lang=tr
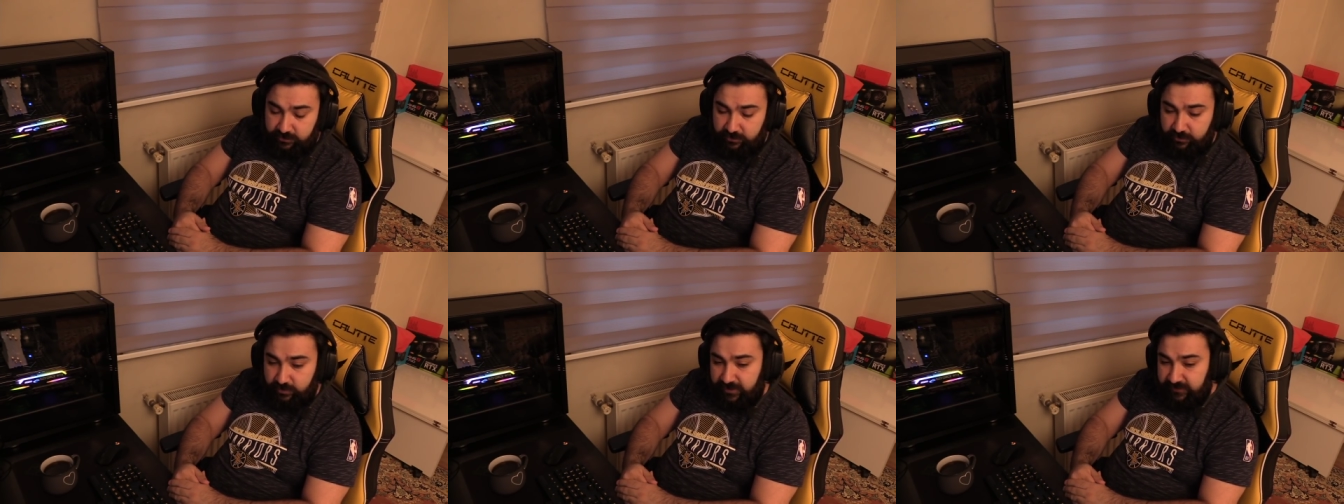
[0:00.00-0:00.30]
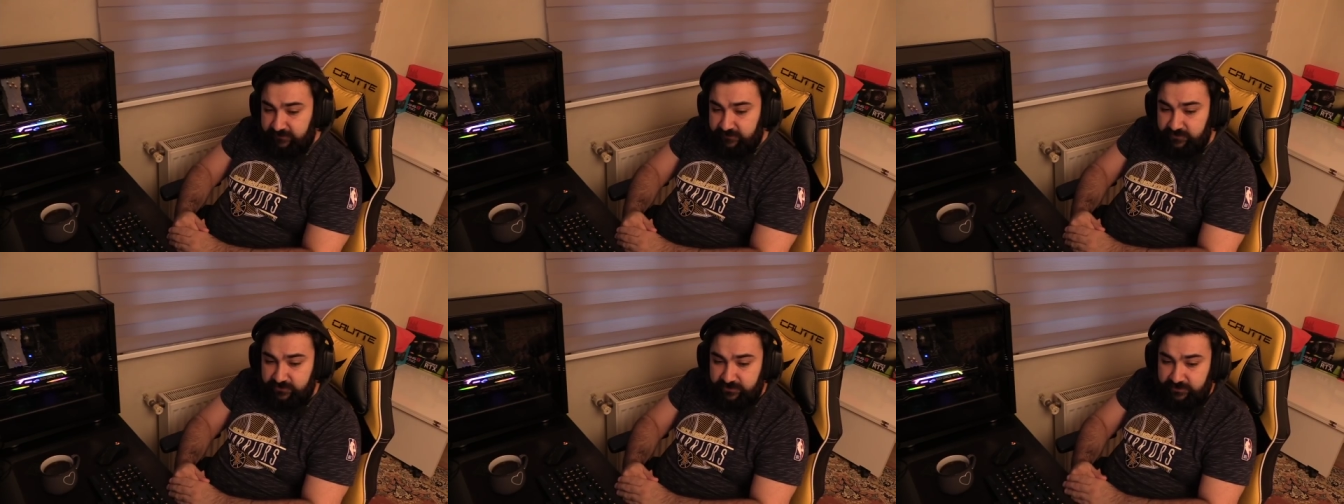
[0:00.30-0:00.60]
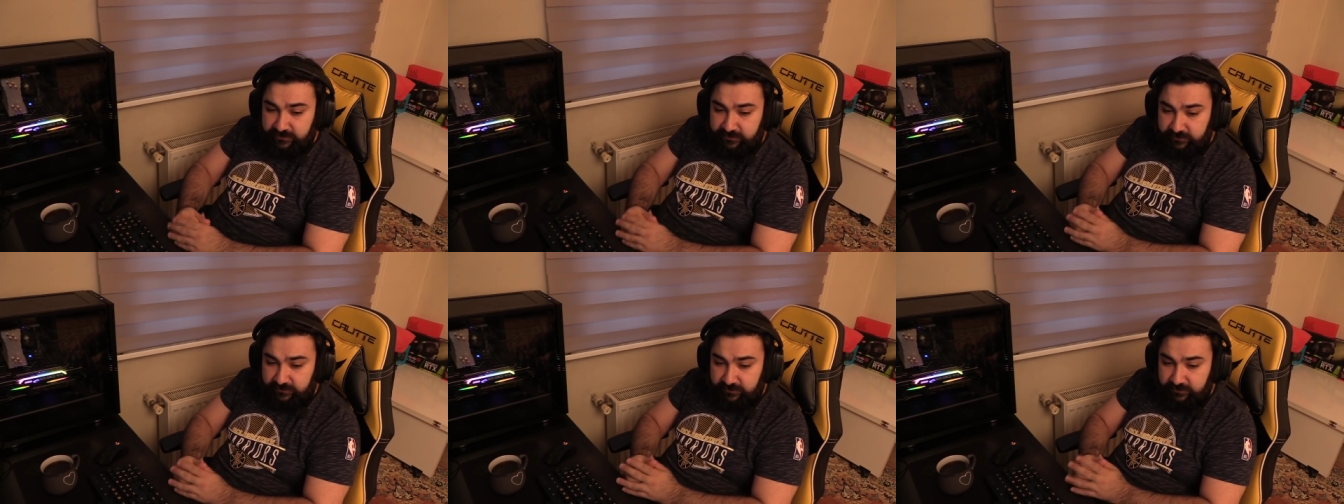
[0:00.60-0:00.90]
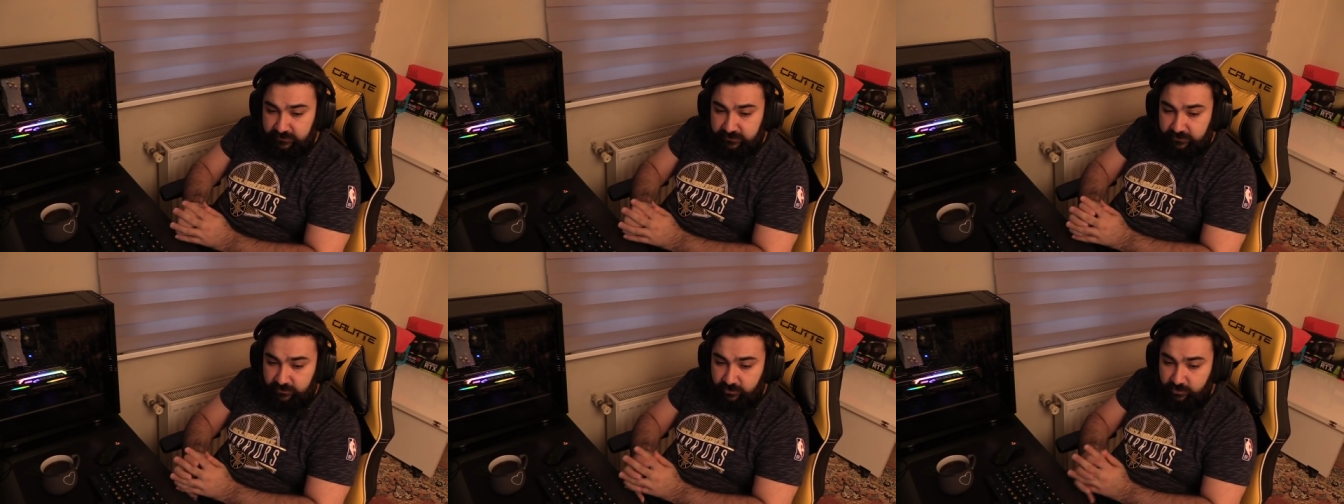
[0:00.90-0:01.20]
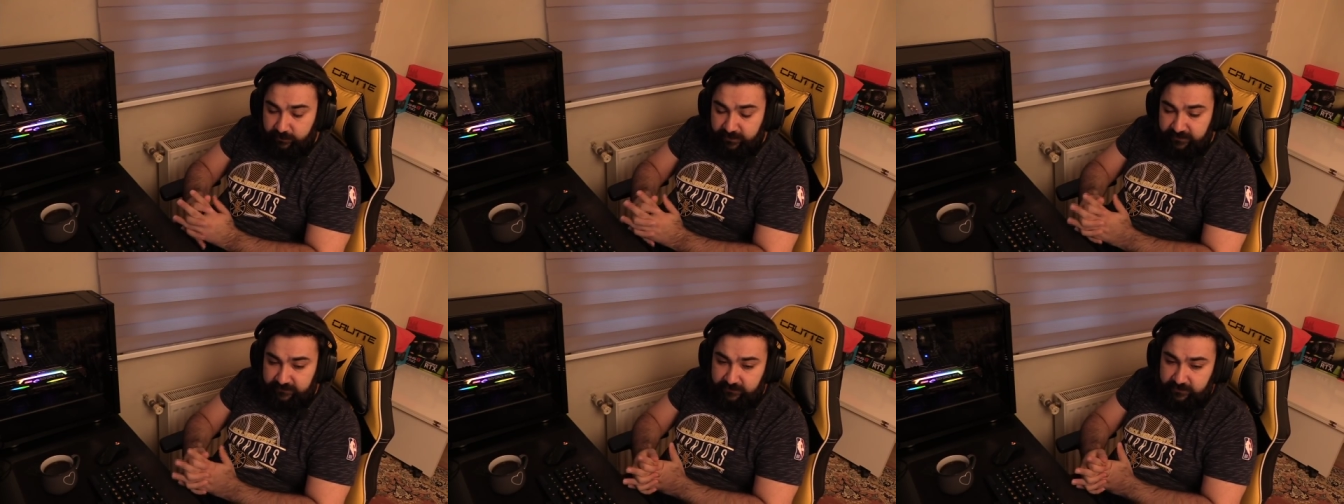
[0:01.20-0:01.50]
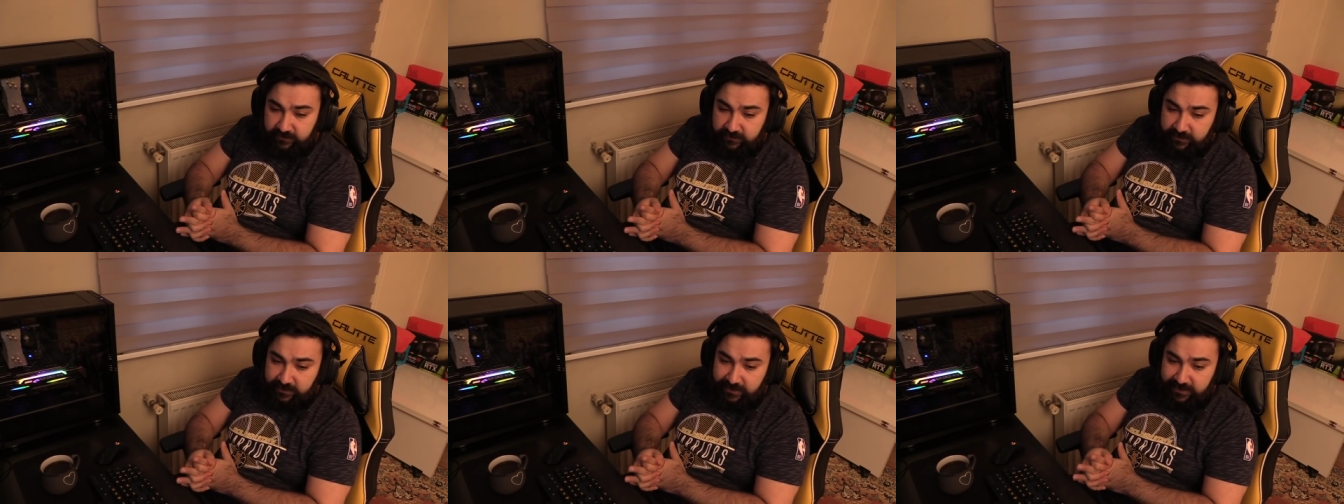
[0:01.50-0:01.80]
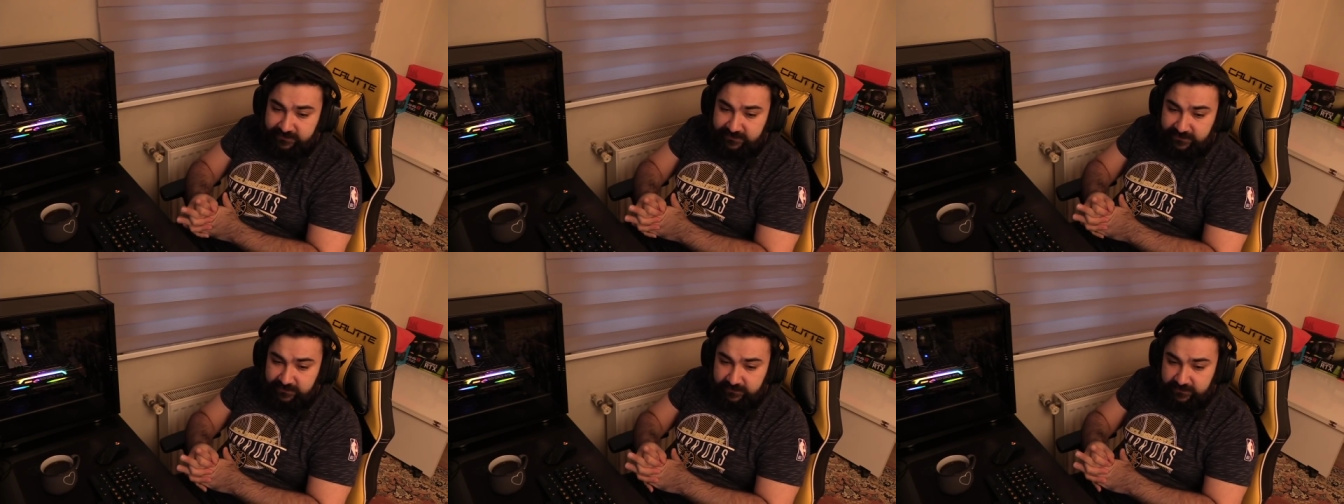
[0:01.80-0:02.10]
16. yıl dönemi etkinlikleri
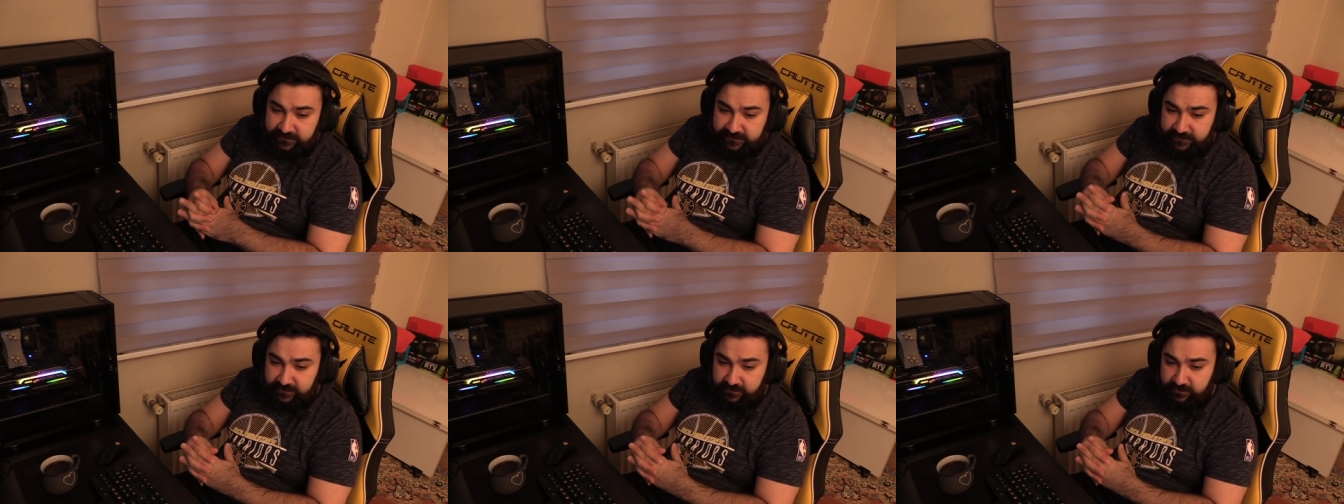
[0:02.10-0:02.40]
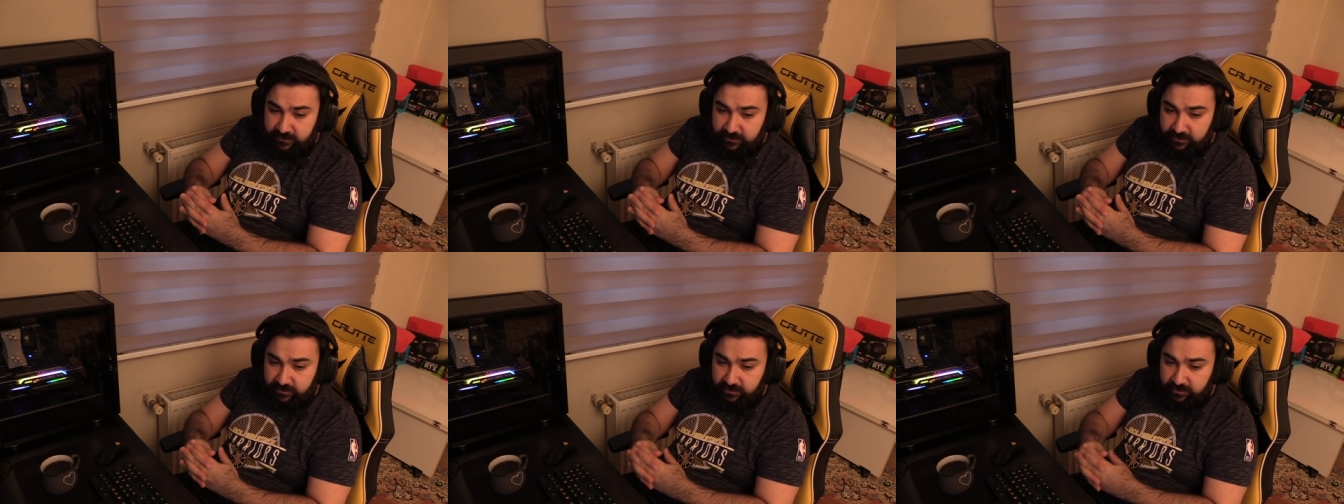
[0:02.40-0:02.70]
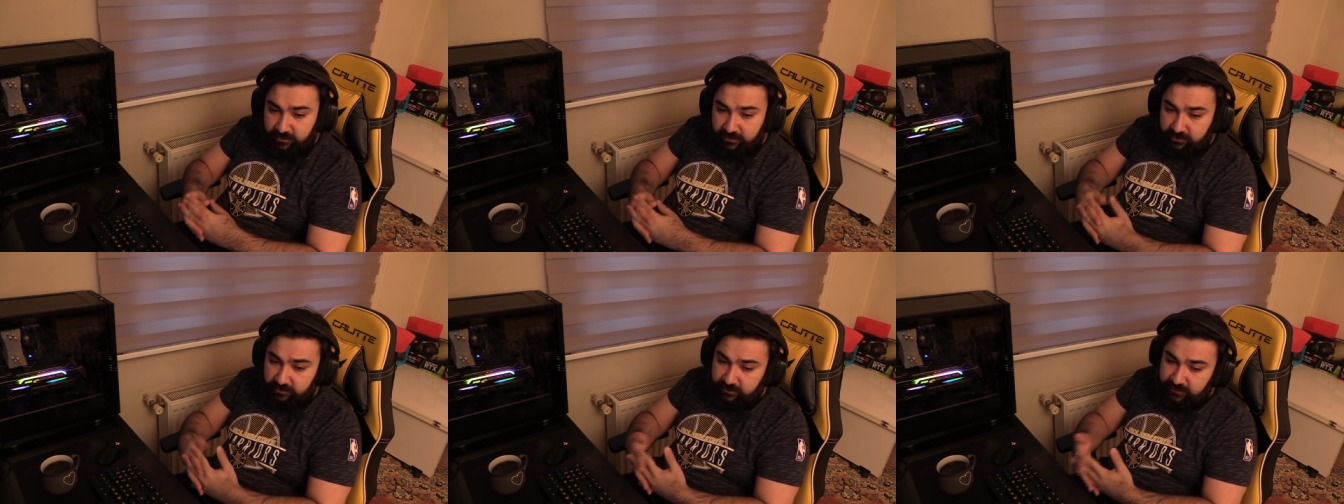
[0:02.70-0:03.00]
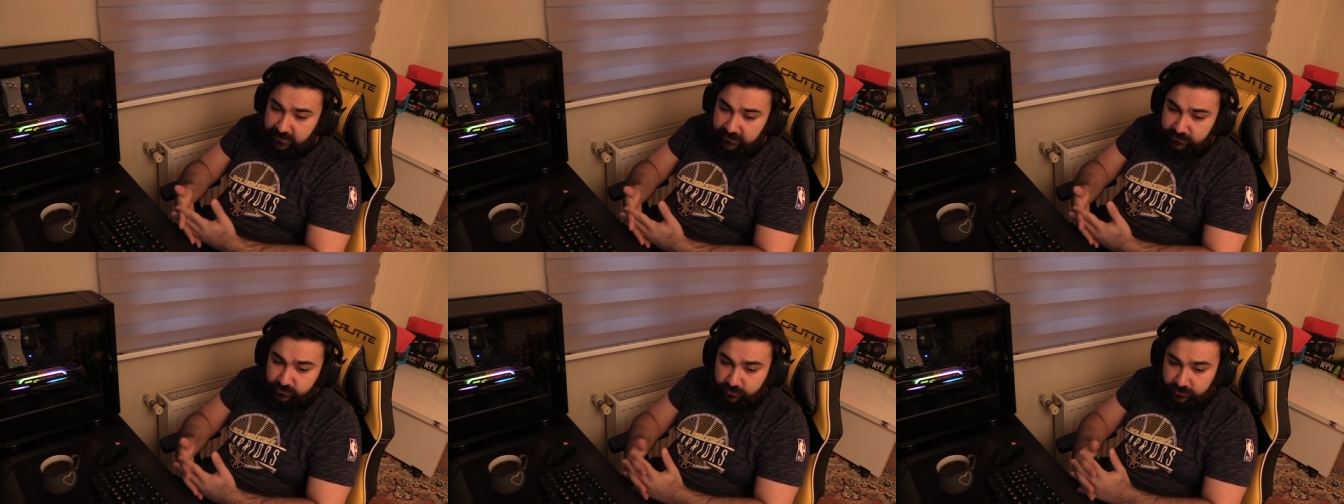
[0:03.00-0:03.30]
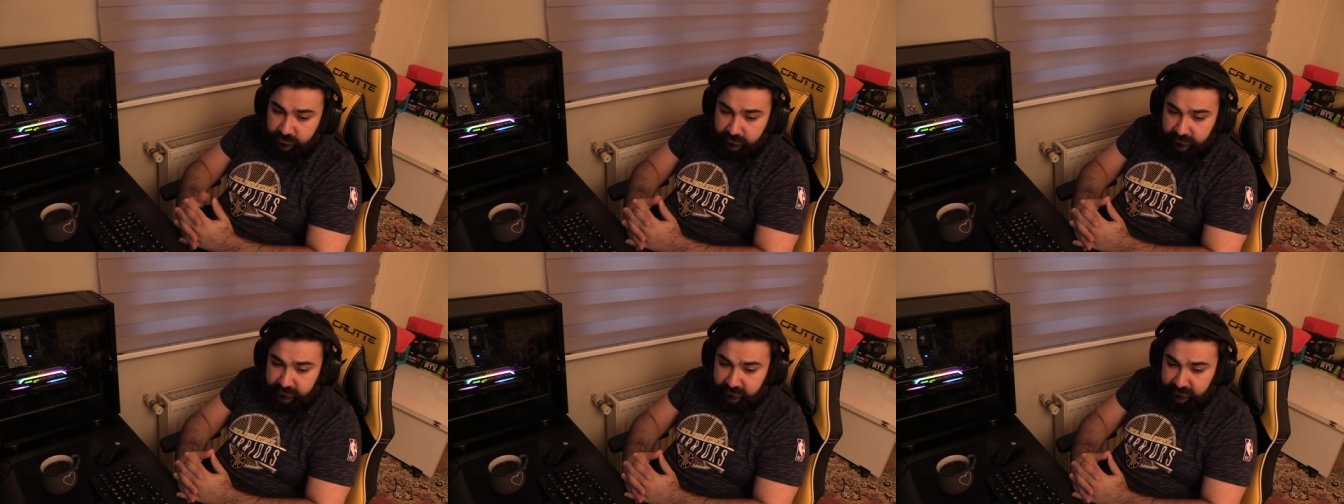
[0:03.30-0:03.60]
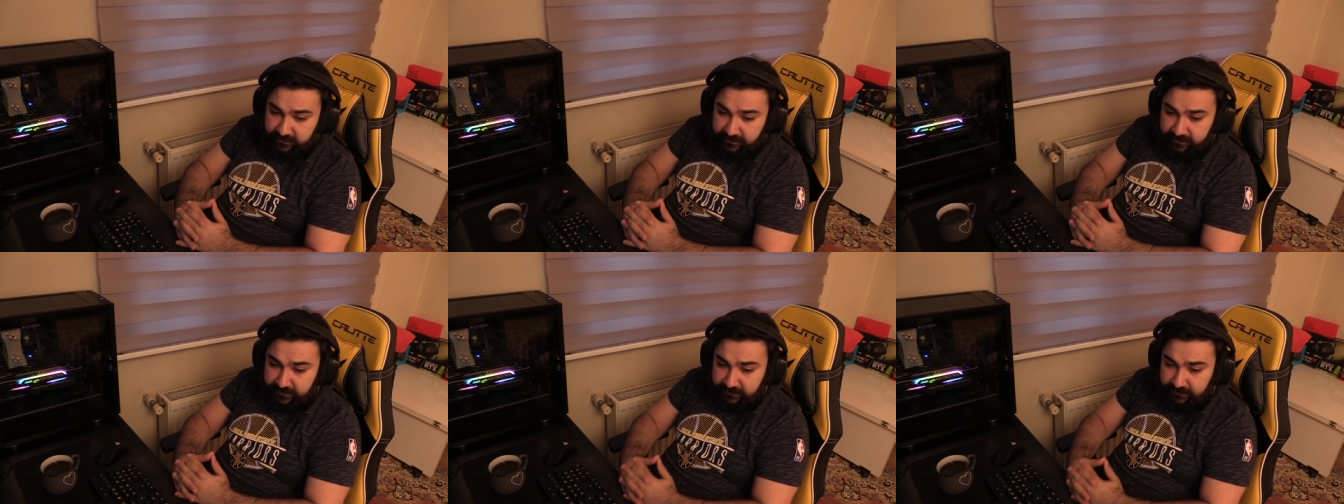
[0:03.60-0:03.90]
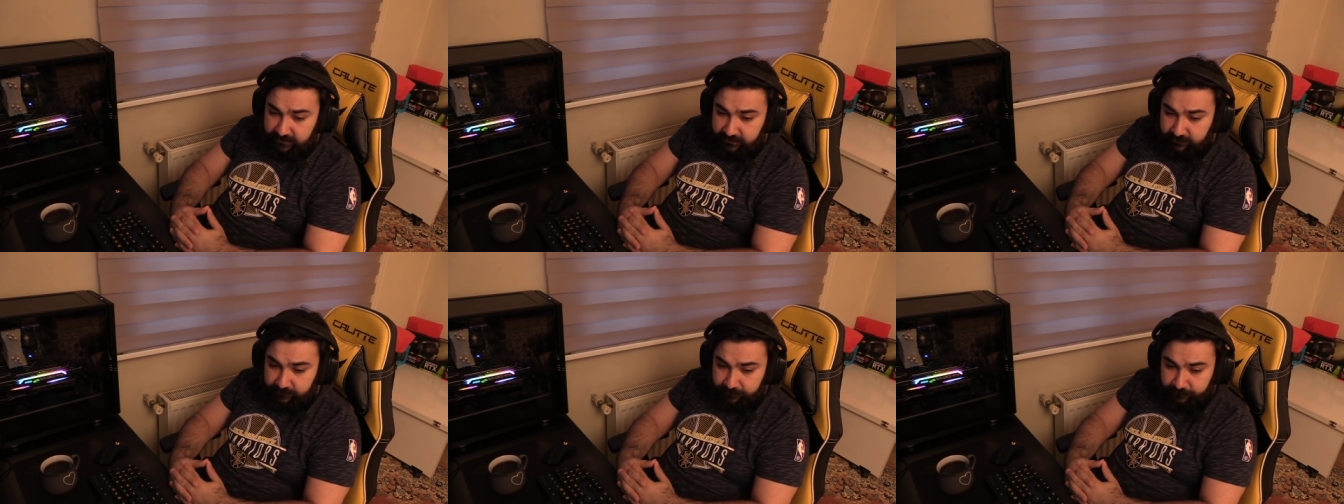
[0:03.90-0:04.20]
ertelenirse... ...daha sonra kayar yani.